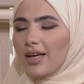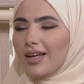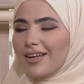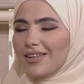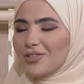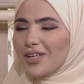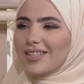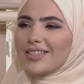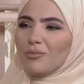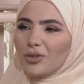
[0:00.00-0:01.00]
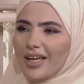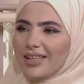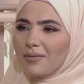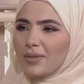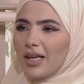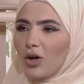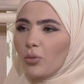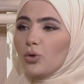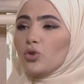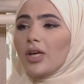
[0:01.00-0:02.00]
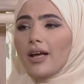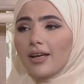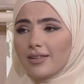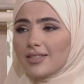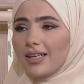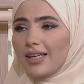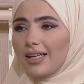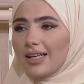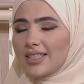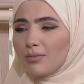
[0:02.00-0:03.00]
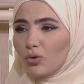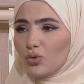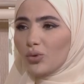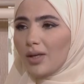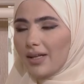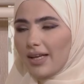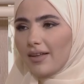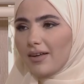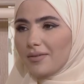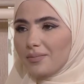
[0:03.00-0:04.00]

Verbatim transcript: الشخص المتقدم بالعمر شو هي العناصر اللي لازم موجوده بالغذاء